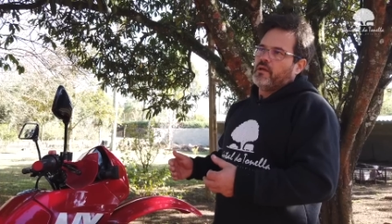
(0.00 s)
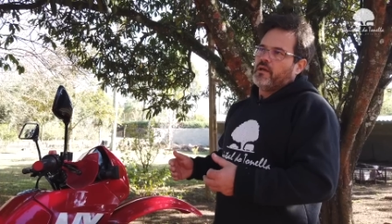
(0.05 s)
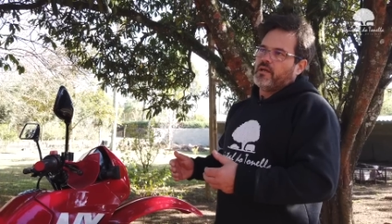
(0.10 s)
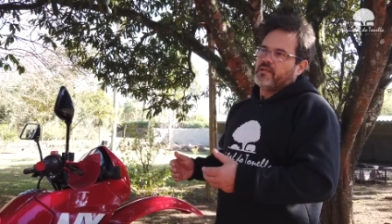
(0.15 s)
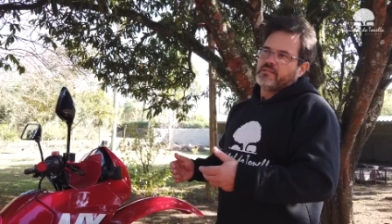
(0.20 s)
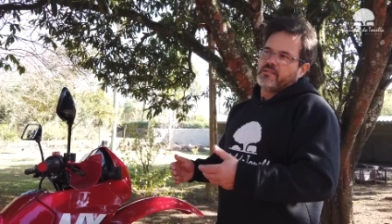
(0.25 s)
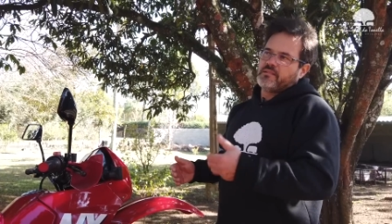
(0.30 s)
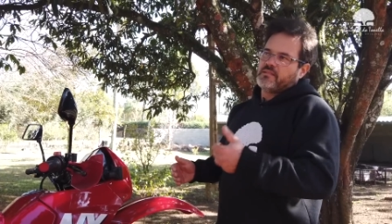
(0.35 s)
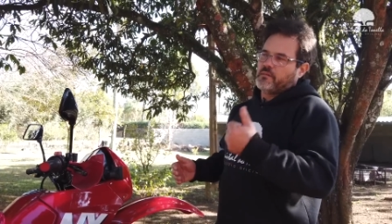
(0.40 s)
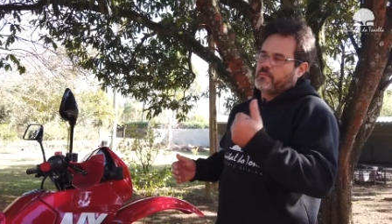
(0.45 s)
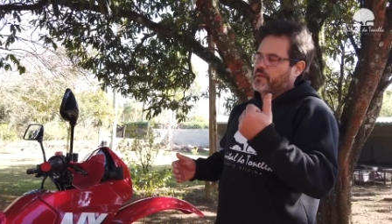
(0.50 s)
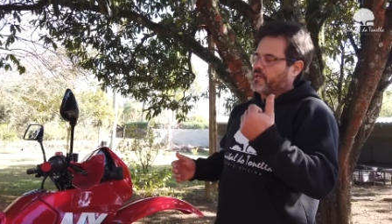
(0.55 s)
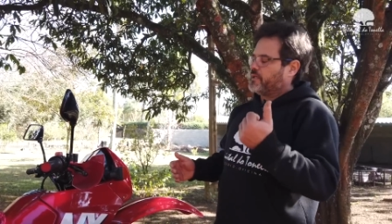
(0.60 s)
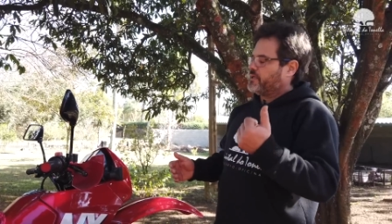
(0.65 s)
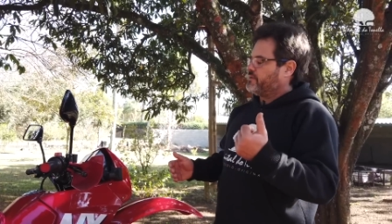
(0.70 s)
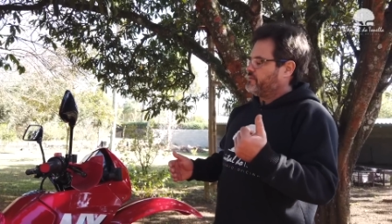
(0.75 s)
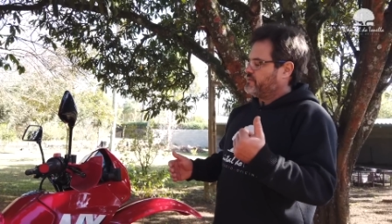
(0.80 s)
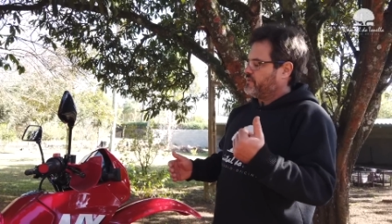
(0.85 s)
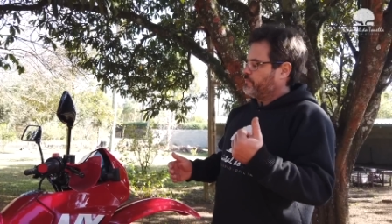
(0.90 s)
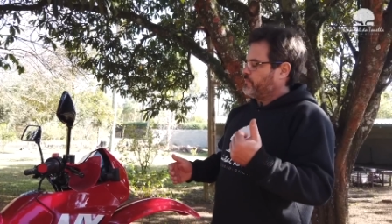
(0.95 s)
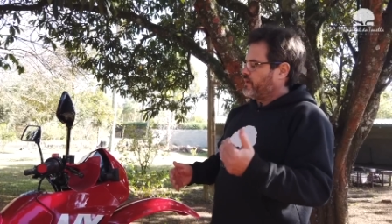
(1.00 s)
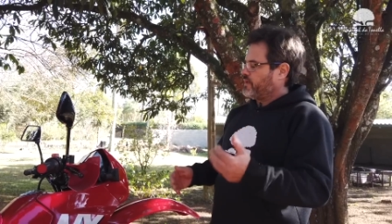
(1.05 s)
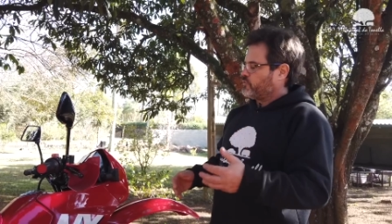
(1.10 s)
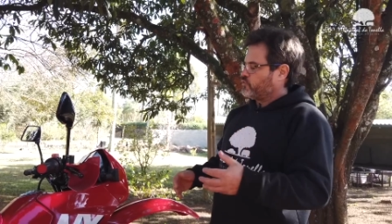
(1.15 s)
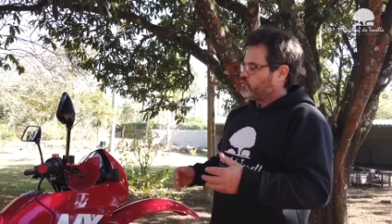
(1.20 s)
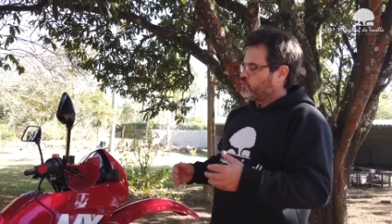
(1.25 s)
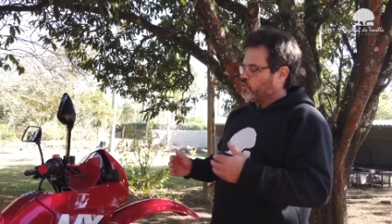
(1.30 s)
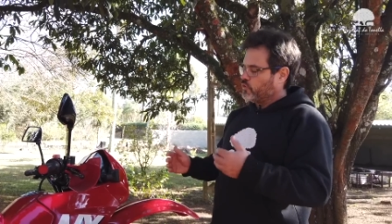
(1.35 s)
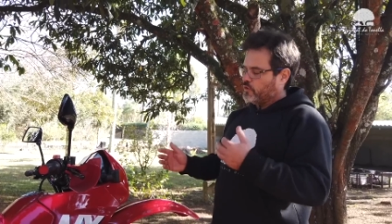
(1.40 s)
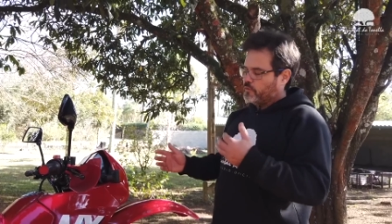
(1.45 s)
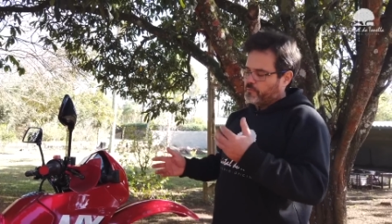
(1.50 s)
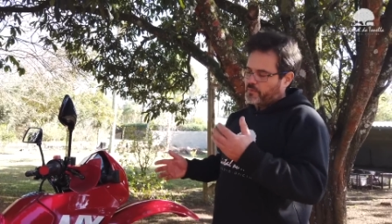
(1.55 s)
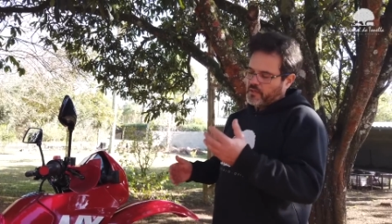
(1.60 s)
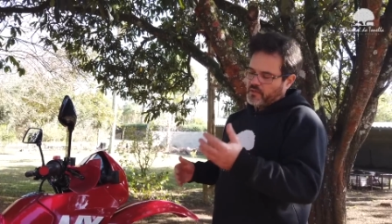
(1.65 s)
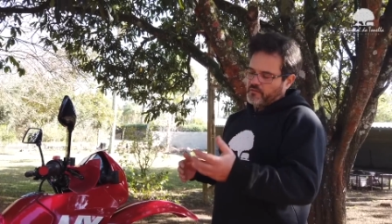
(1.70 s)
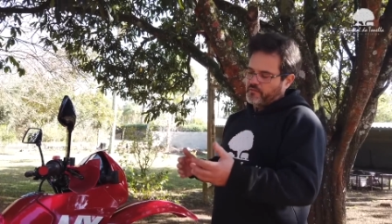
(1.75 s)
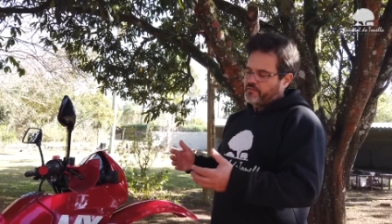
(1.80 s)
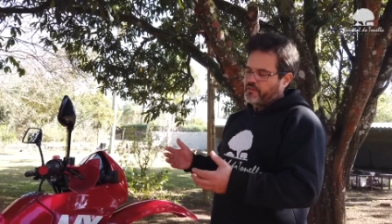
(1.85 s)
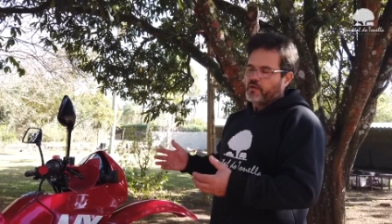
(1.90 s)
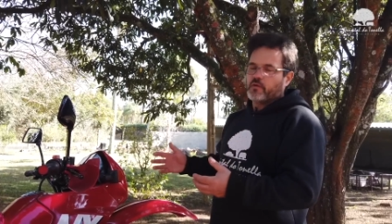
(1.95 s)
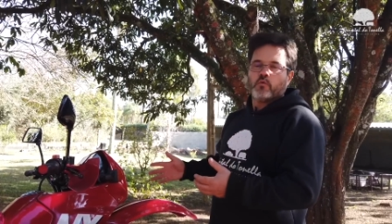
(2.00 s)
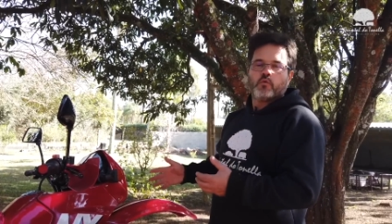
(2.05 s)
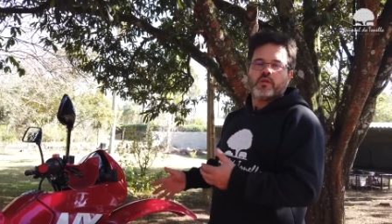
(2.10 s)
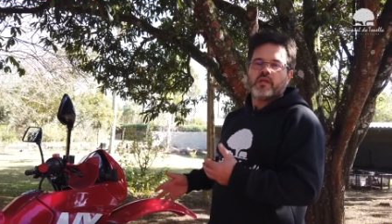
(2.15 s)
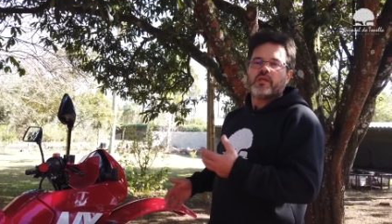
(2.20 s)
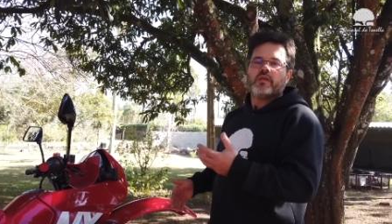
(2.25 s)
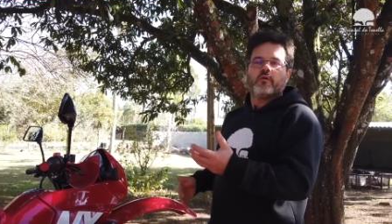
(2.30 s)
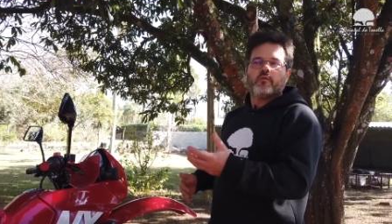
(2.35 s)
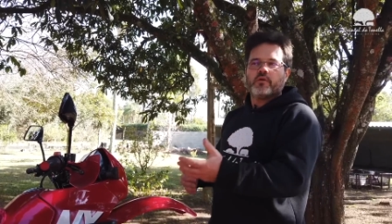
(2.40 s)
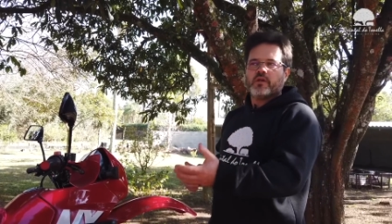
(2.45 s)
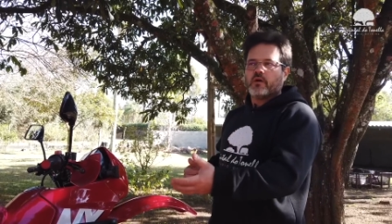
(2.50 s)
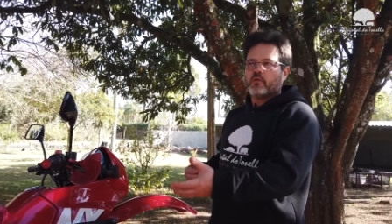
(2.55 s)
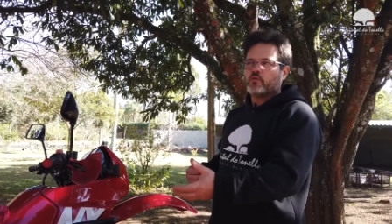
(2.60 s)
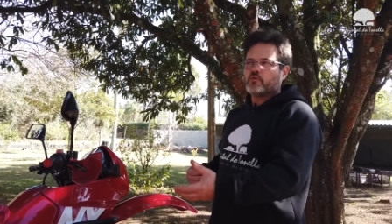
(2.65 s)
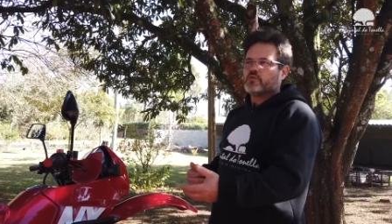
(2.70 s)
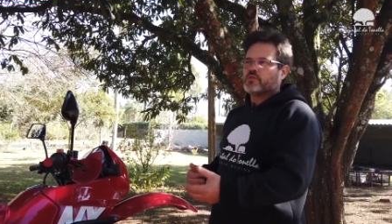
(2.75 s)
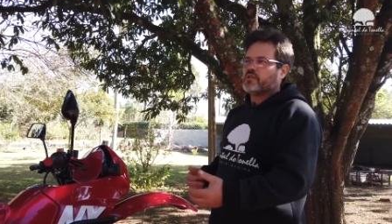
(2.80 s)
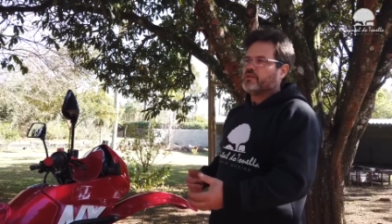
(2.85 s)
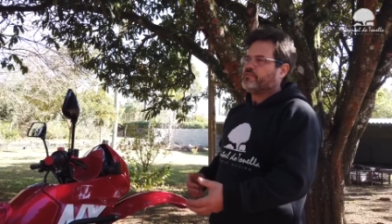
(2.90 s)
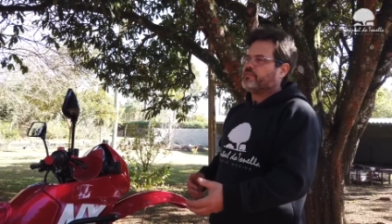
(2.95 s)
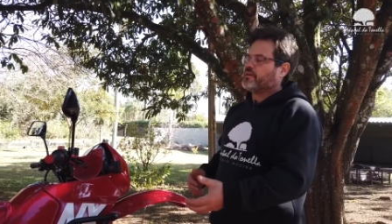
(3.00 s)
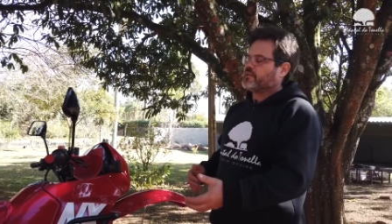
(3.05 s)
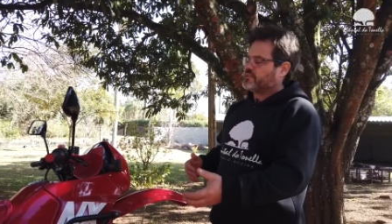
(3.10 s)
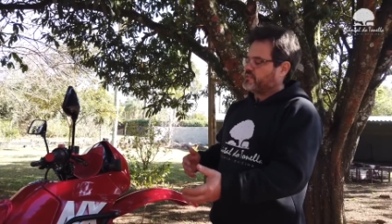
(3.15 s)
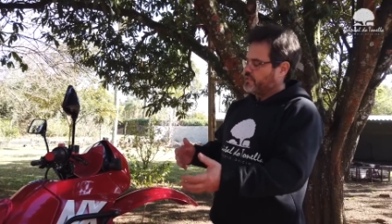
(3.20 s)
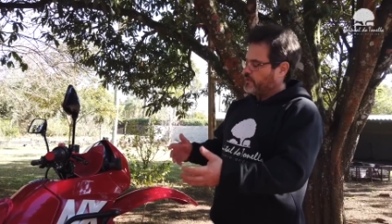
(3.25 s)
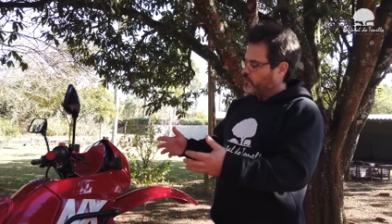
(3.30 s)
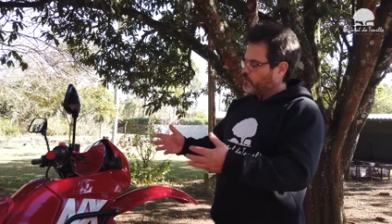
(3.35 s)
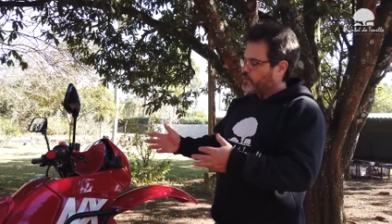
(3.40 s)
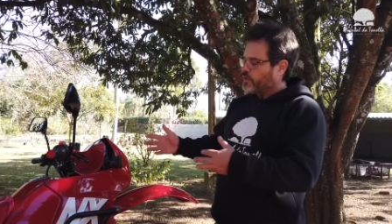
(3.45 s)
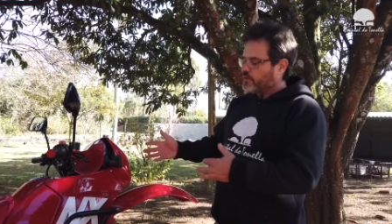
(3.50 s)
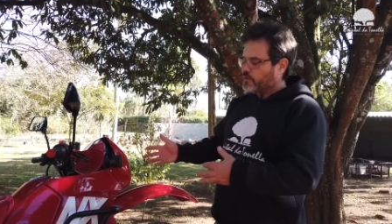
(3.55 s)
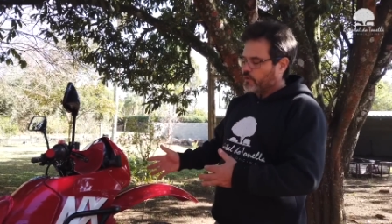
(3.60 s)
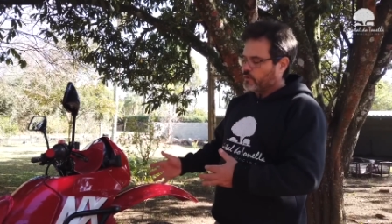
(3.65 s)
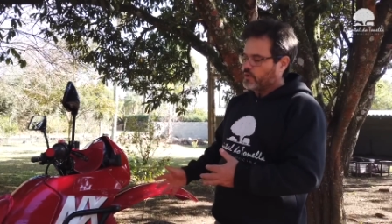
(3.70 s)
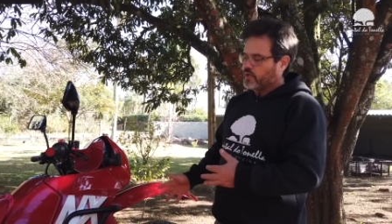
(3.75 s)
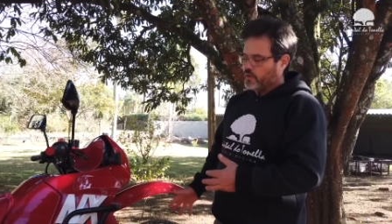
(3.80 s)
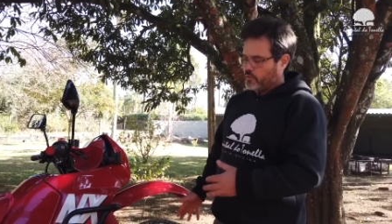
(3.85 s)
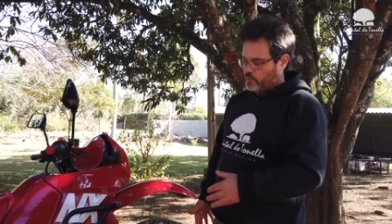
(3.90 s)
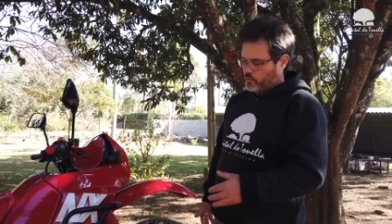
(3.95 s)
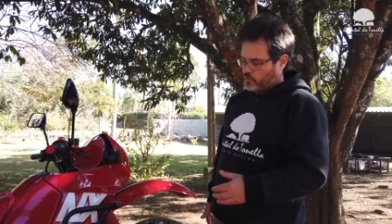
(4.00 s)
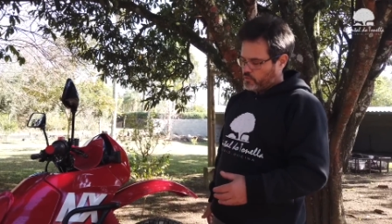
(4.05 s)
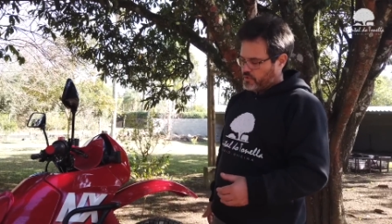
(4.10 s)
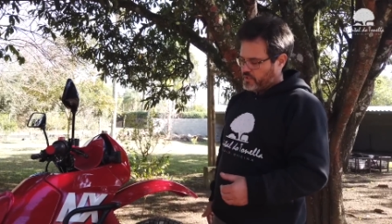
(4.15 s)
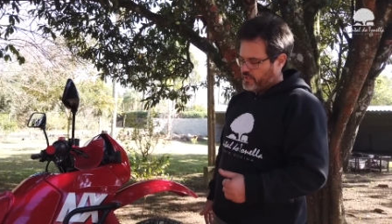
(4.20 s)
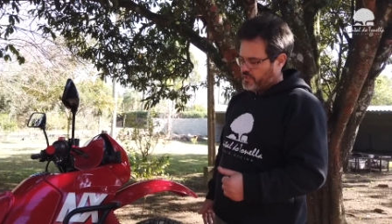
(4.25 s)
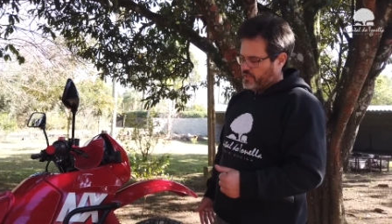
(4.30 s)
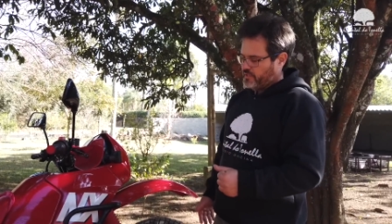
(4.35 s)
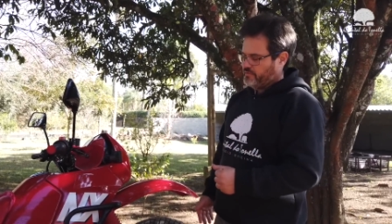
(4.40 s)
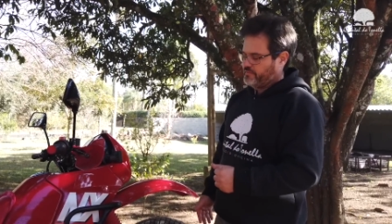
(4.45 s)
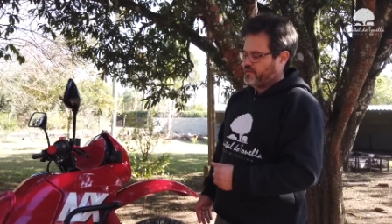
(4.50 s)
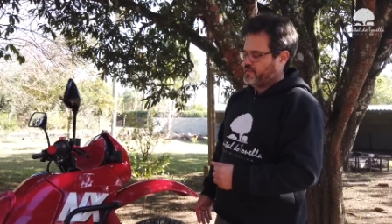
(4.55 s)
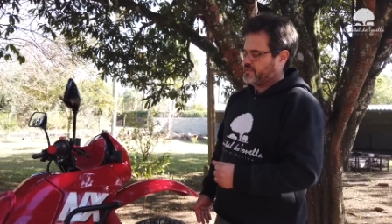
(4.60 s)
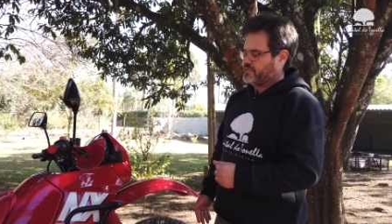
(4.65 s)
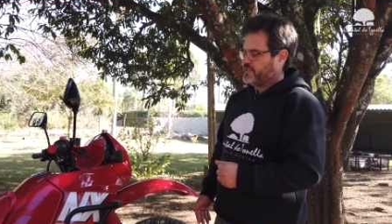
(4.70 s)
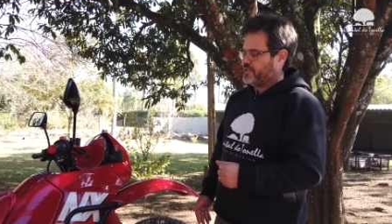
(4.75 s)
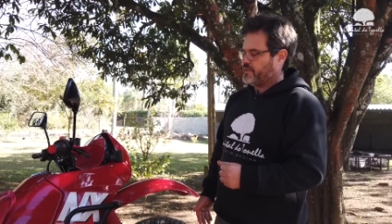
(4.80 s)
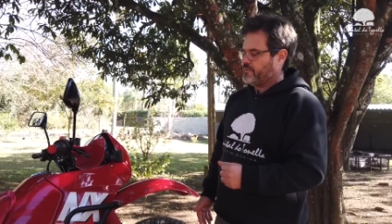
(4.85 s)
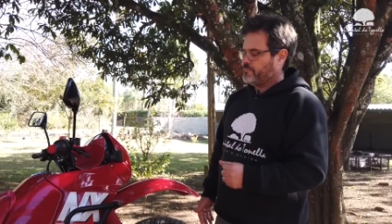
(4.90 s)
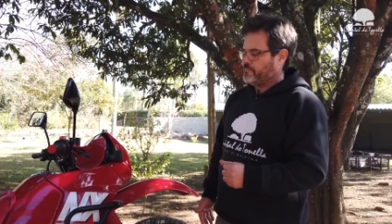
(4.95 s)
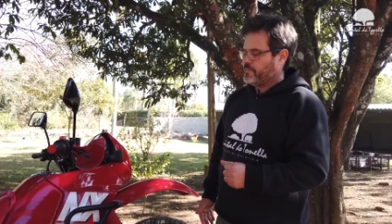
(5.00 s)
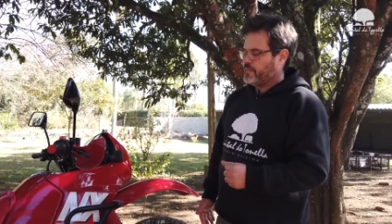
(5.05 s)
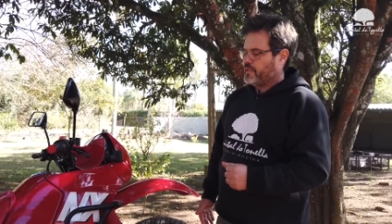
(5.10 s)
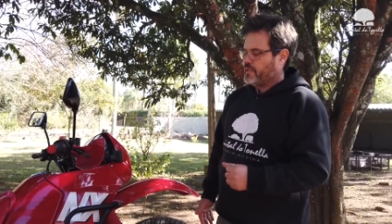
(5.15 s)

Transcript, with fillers: essa semana que se passou para ver o que, que eu ia conseguir fazer, o que, que eu não conseguiria fazer